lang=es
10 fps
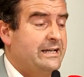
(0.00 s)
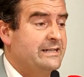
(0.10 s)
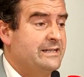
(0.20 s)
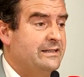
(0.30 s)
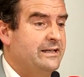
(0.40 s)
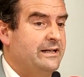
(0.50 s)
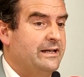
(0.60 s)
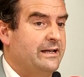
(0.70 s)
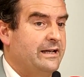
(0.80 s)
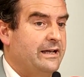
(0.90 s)
que se
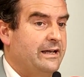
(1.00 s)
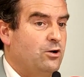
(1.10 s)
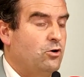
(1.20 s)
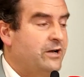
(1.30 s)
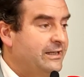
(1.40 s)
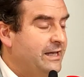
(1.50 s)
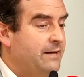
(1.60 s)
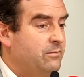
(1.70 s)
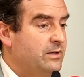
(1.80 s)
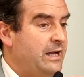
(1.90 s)
tienen que
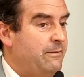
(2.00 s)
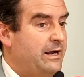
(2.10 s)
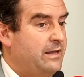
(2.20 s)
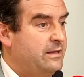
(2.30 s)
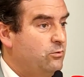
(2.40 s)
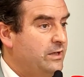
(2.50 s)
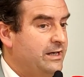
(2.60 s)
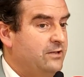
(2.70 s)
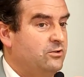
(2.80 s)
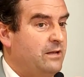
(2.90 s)
concretar, porque habrá que hacer un
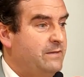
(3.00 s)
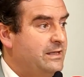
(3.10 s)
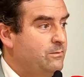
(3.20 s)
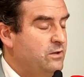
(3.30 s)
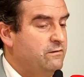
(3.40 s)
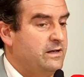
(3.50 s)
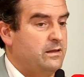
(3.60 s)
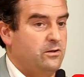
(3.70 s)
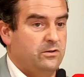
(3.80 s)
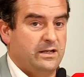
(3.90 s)
decreto también de modificación,